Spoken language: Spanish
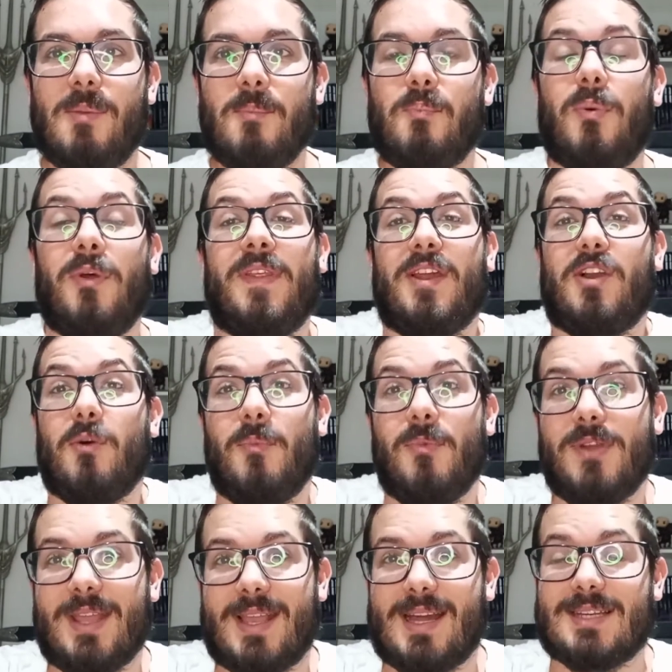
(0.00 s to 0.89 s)
poder
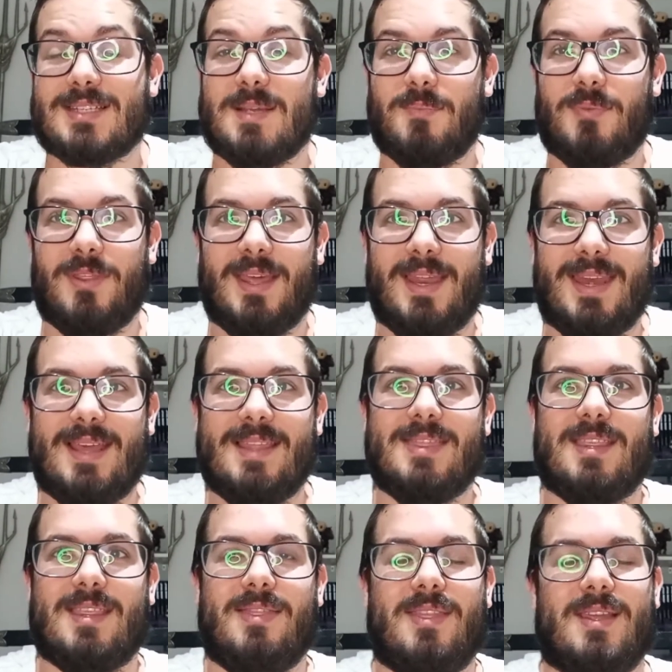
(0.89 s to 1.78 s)
comunicarse y poder
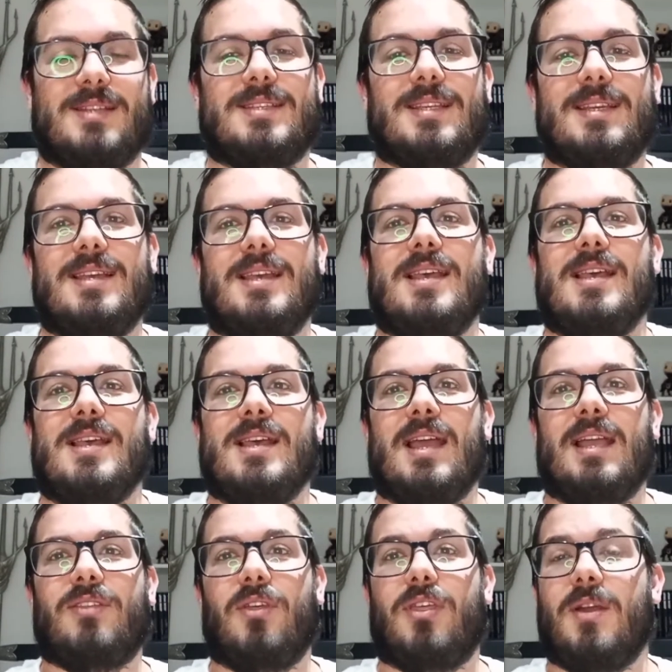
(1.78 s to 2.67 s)
entenderse.
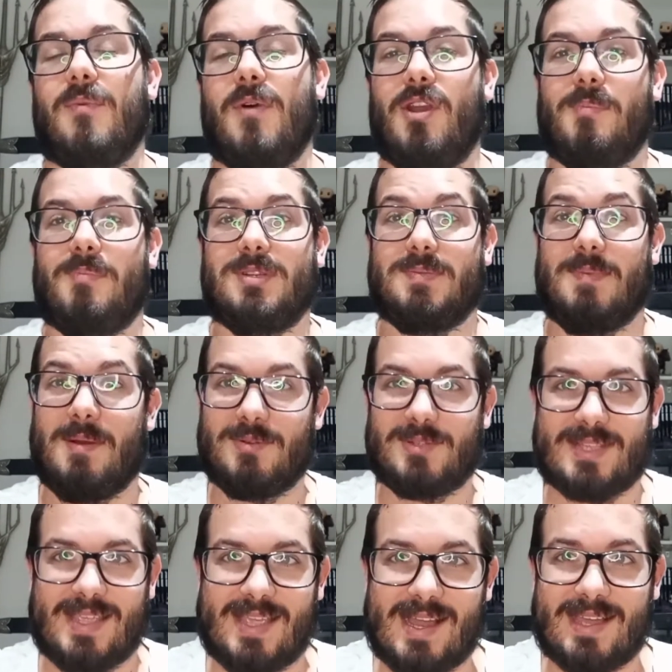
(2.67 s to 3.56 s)
Entonces, bueno, pues vemos
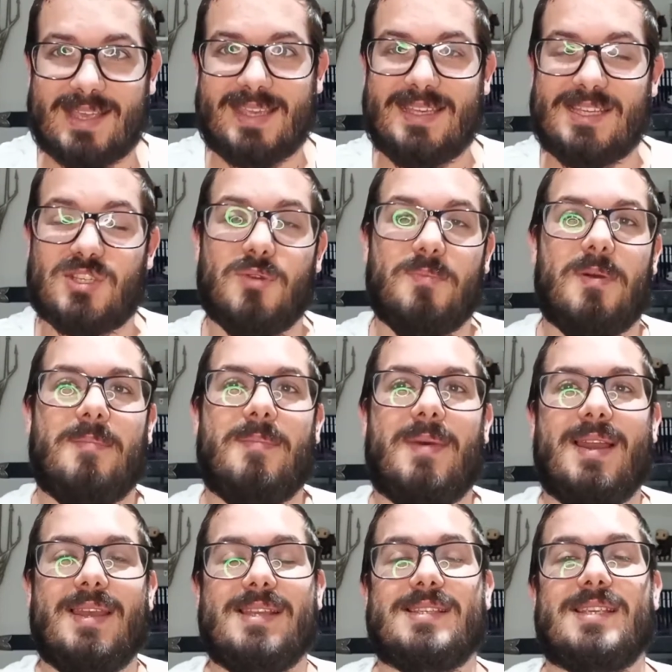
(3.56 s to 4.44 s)
que llega aquí
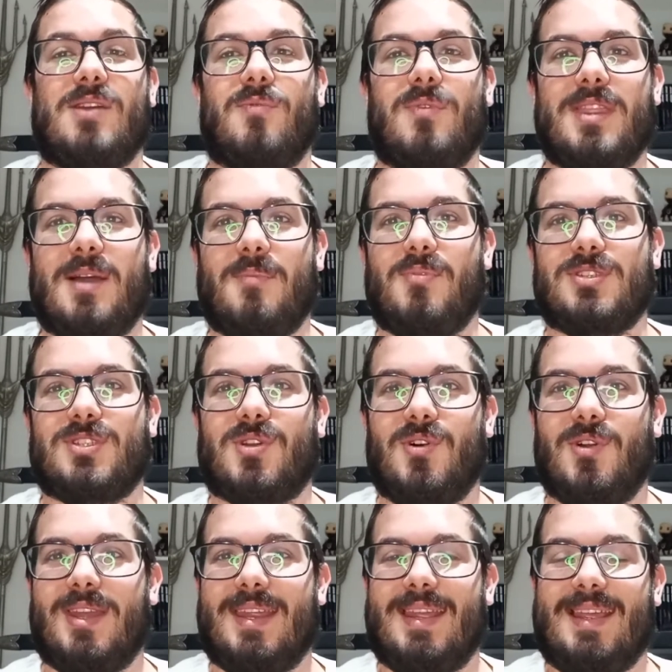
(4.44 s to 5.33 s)
Superman y se cuenta, pues
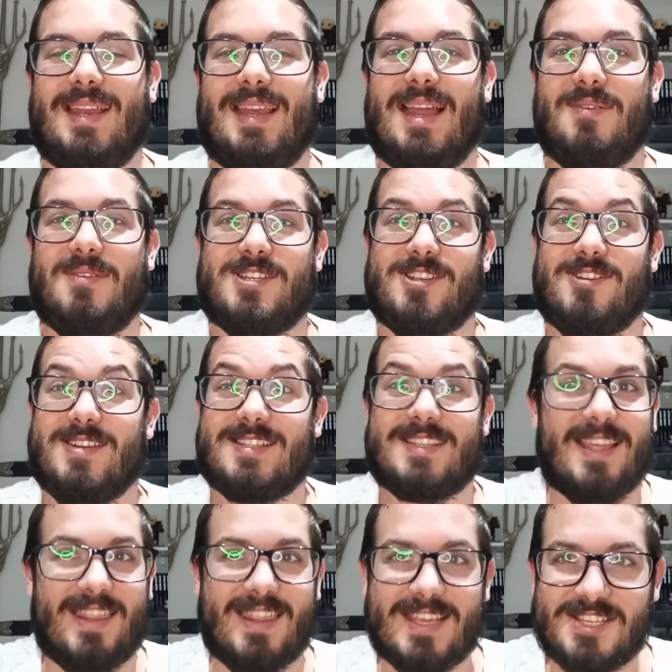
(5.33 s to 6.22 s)
con eh, la versión
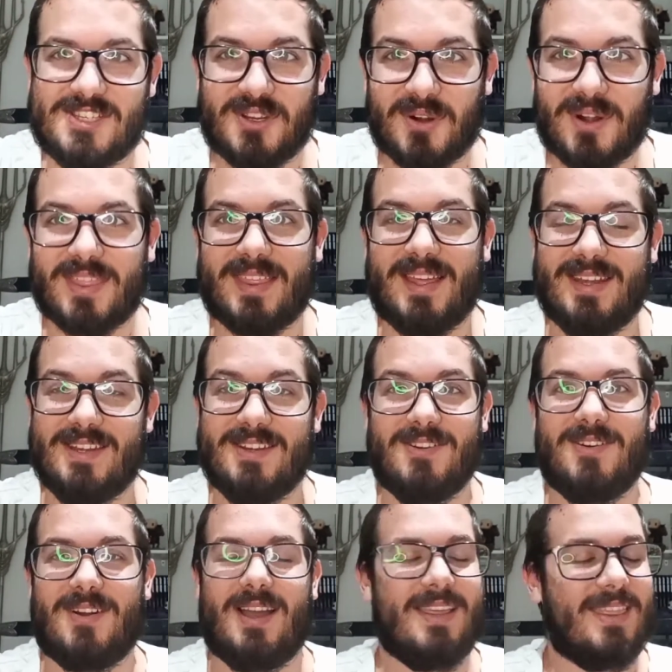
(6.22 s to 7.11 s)
esta de Jordan,
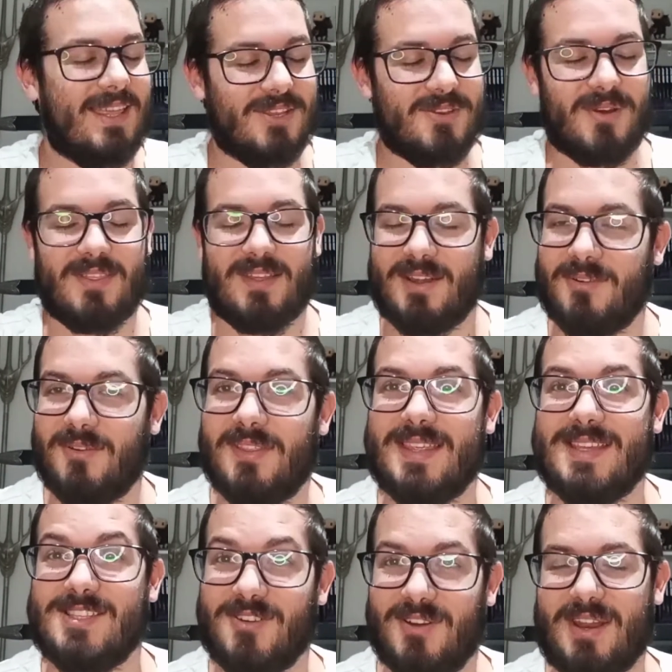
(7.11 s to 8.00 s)
¿no? Ahí de Jordan, o
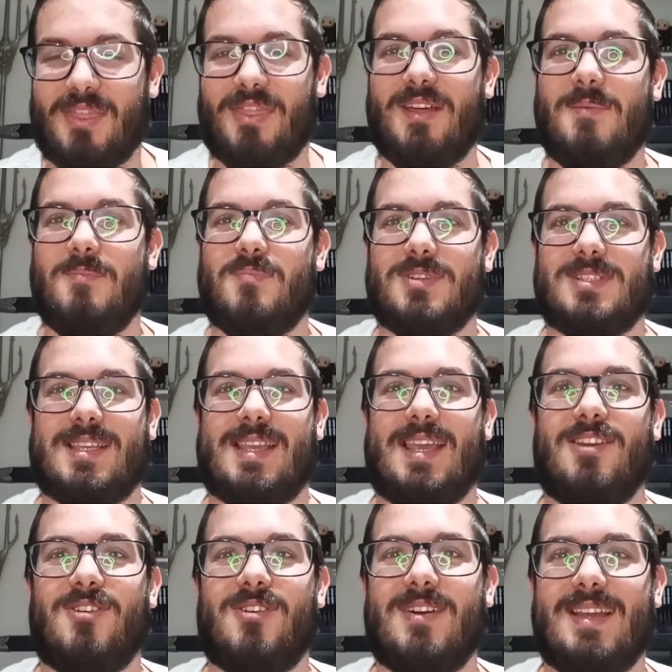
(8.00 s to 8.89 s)
De Jonathan, pues que
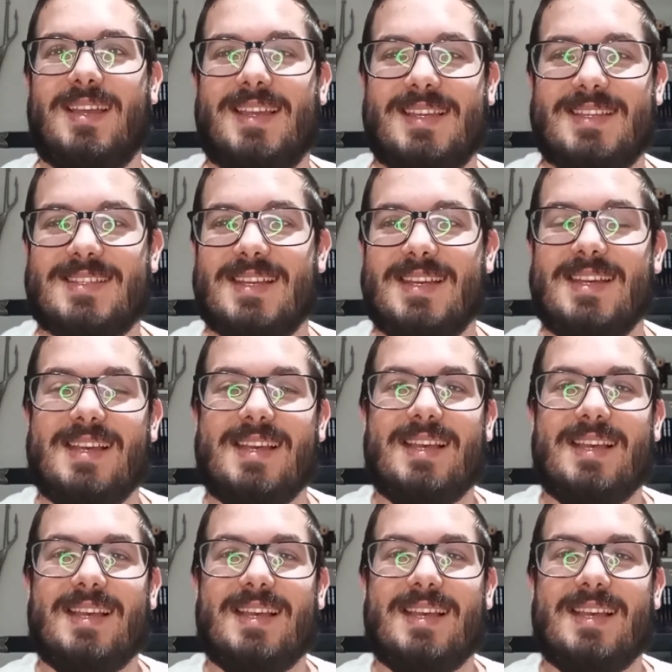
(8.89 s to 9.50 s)
no es